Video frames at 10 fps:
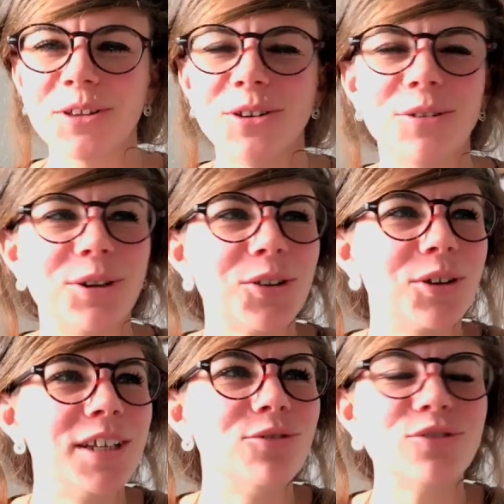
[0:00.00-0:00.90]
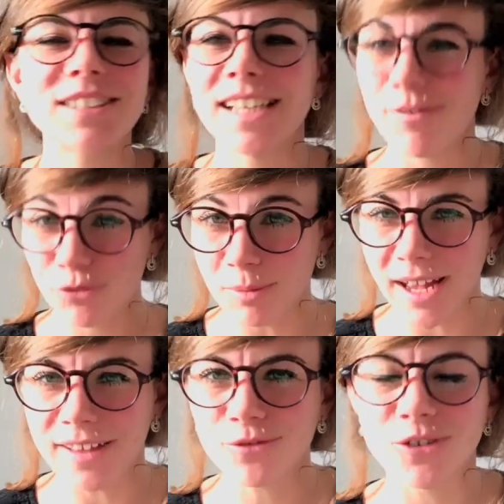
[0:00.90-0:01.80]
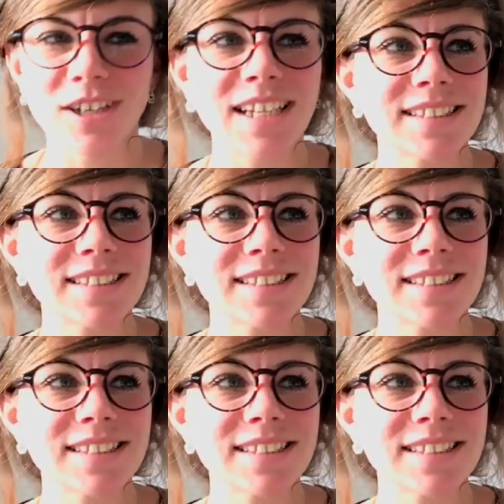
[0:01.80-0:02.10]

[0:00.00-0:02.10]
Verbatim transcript: dans, les nouveaux élèves du marathon d'anglais,